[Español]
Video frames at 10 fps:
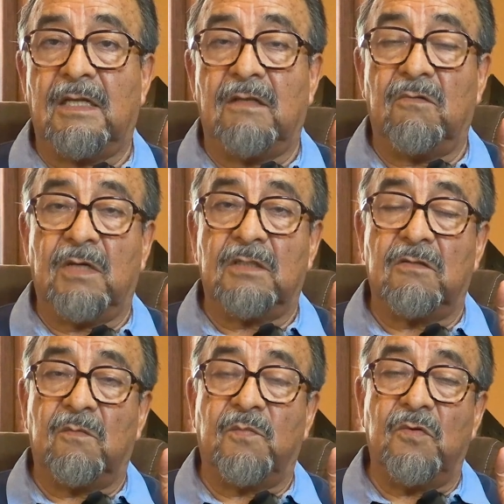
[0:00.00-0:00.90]
de
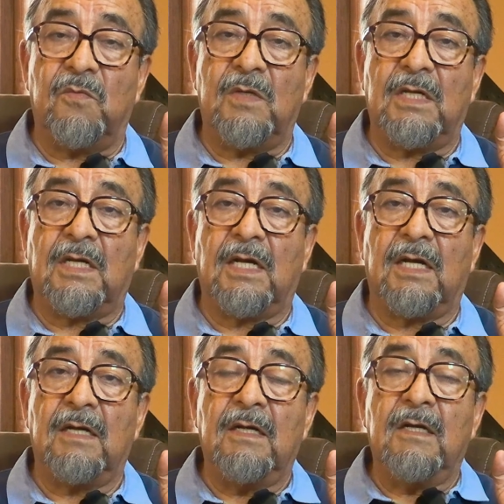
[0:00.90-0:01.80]
Educación
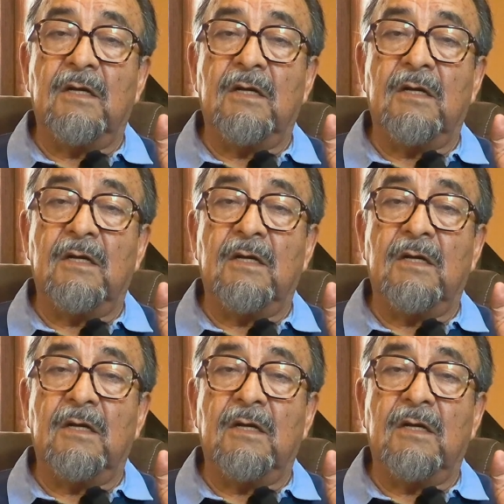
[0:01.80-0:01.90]
Pública